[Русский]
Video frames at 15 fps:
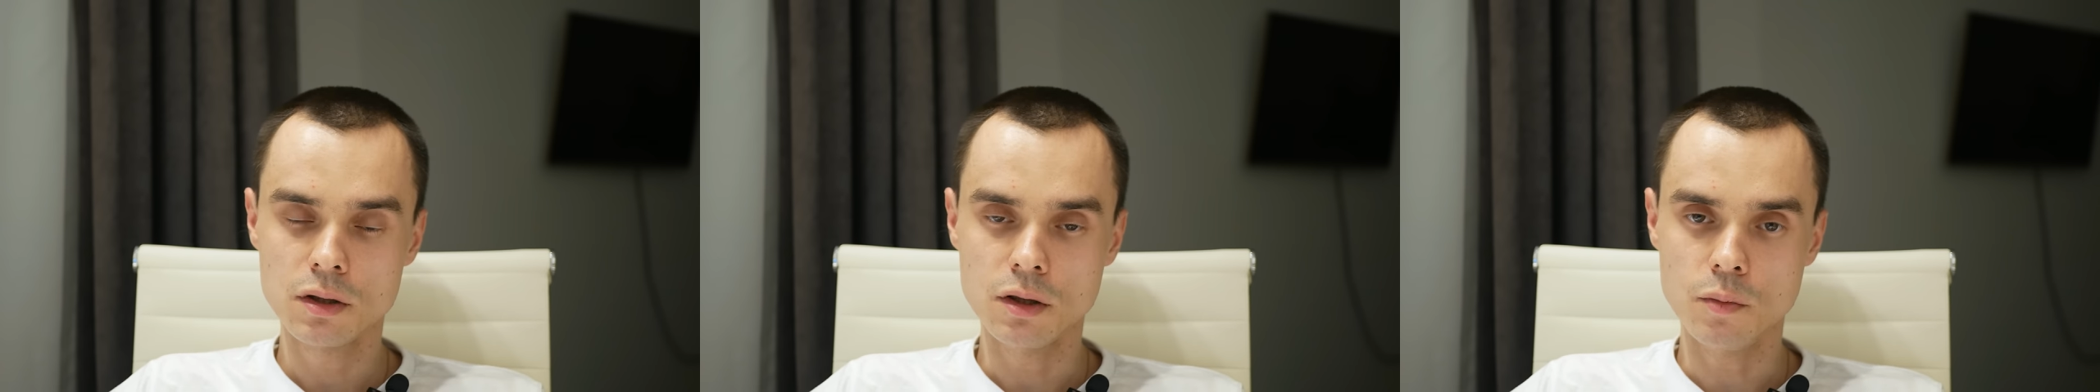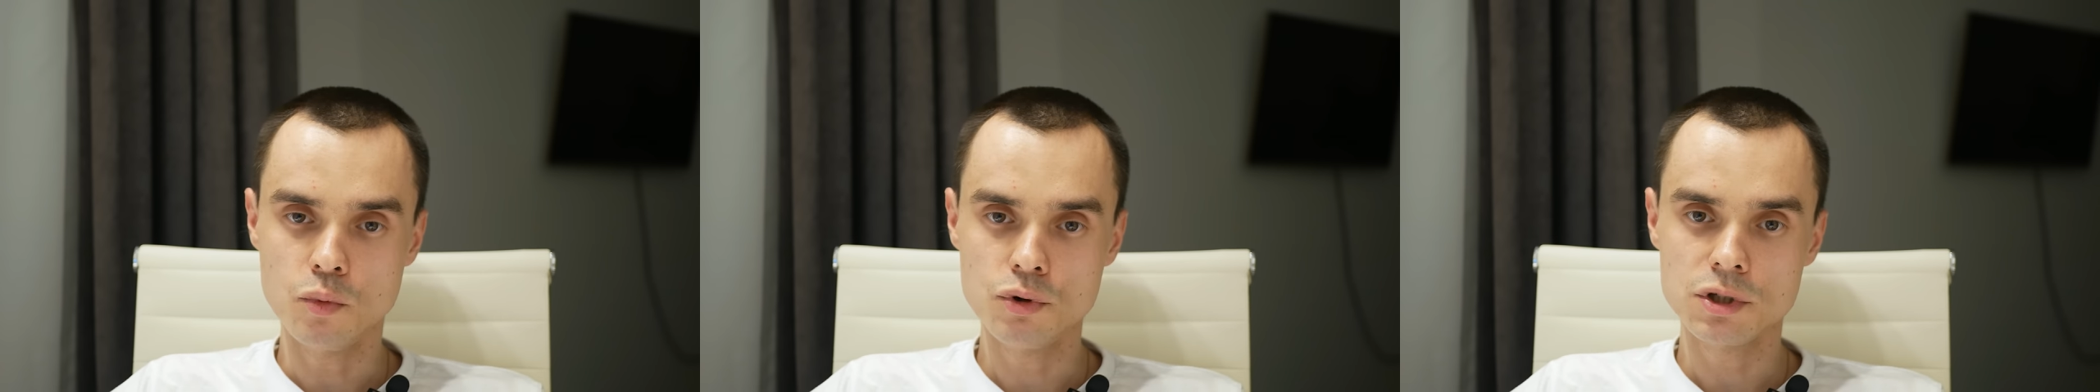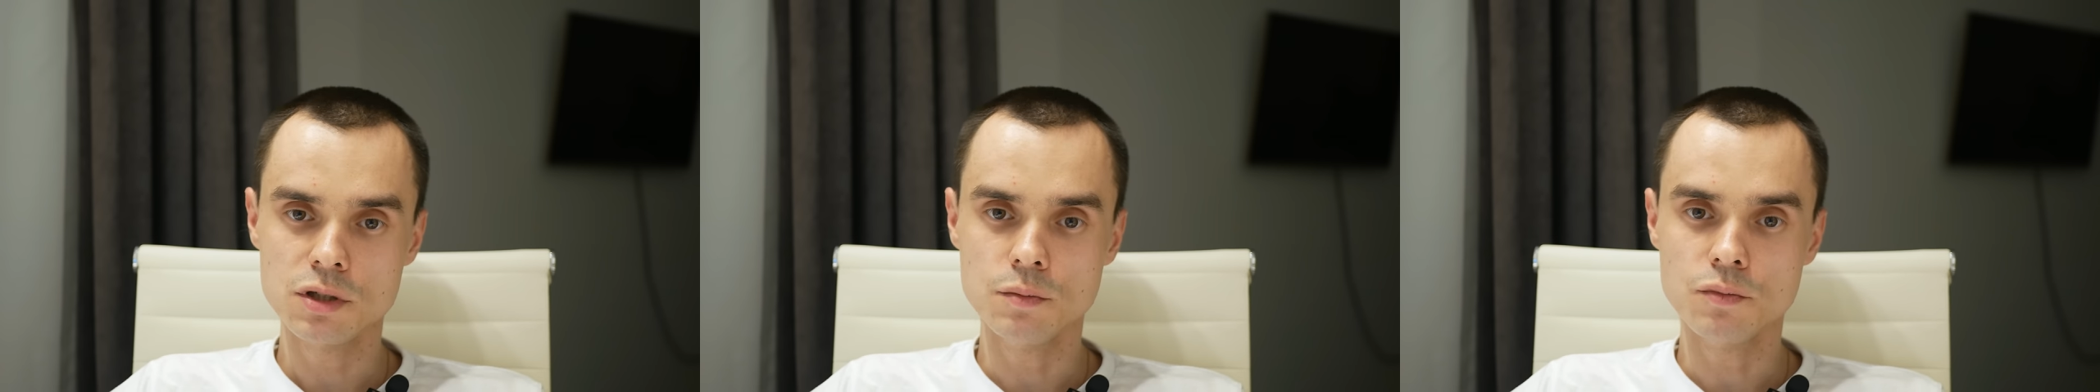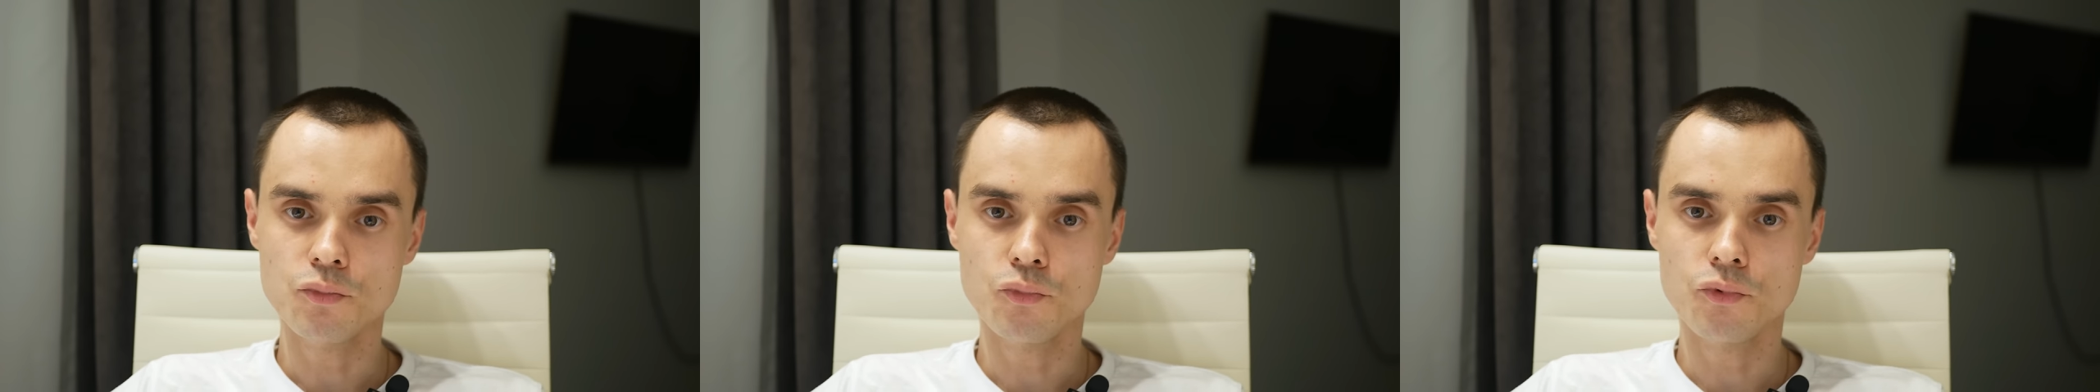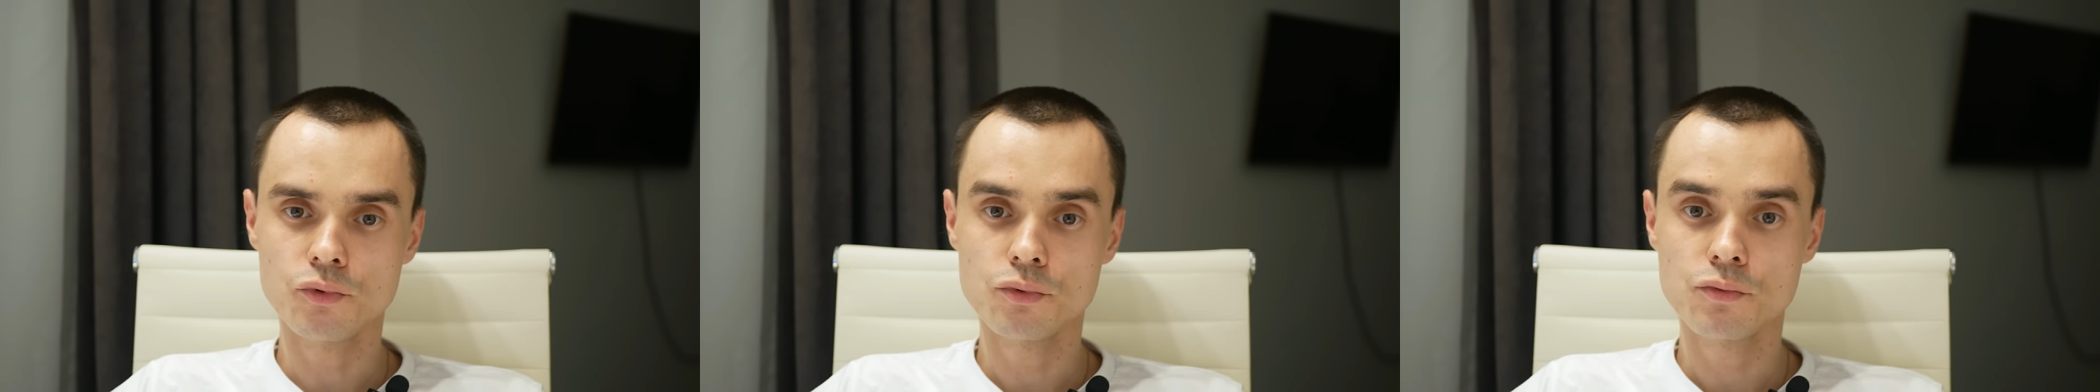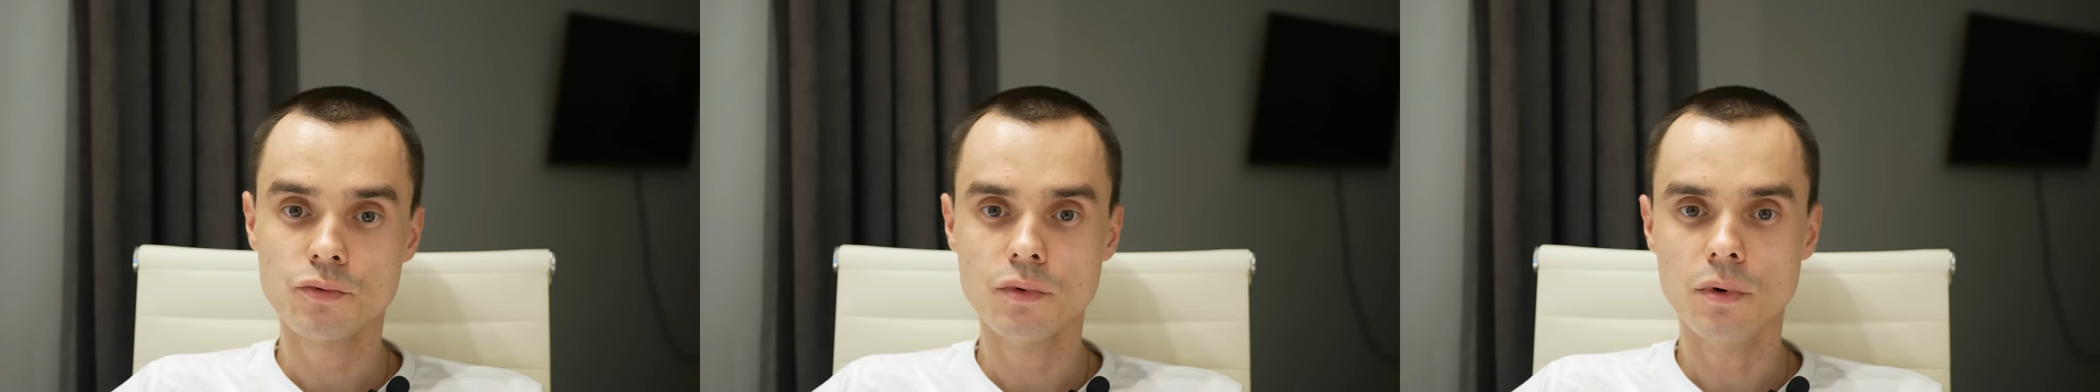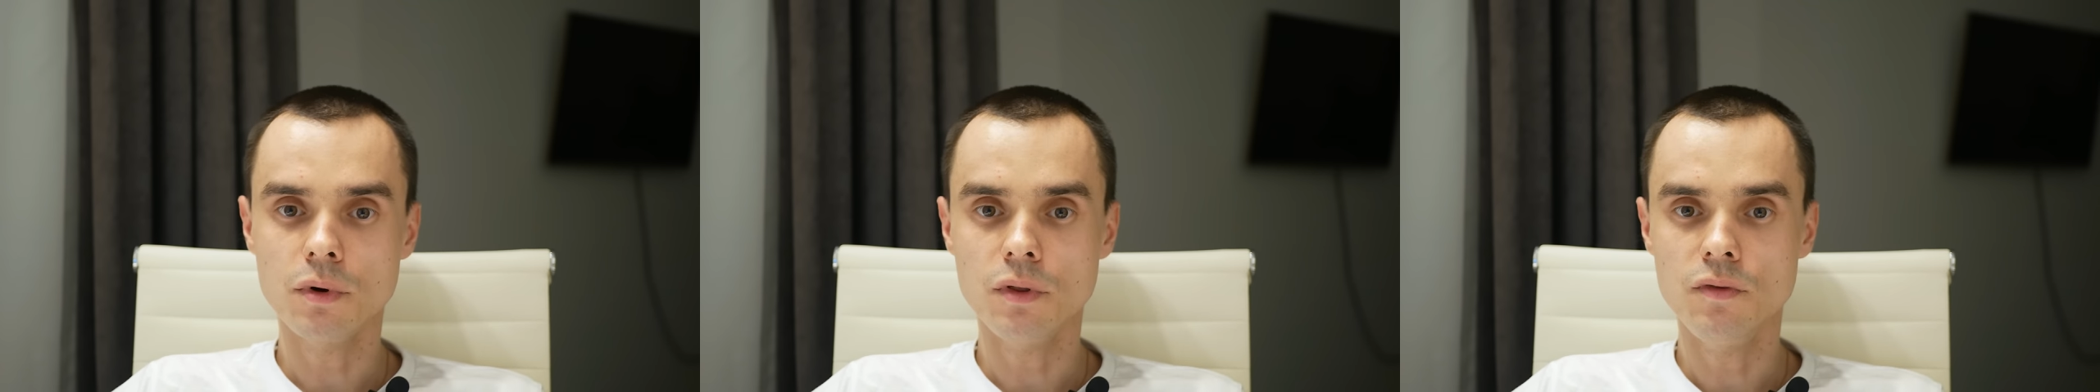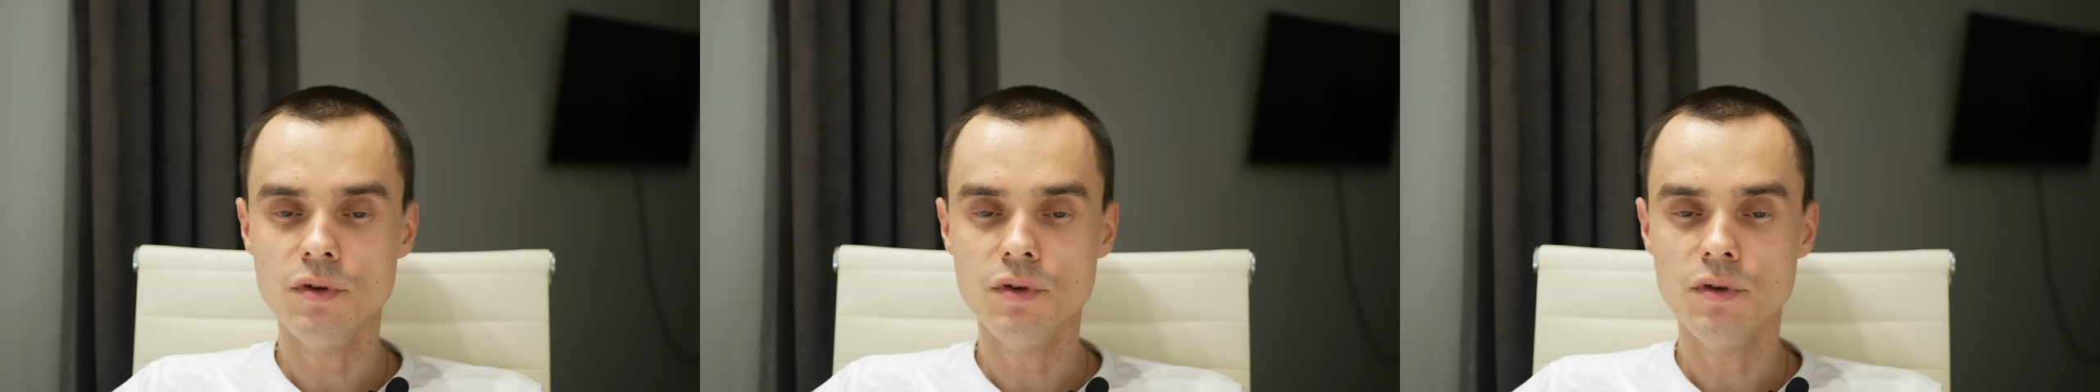Допустим, в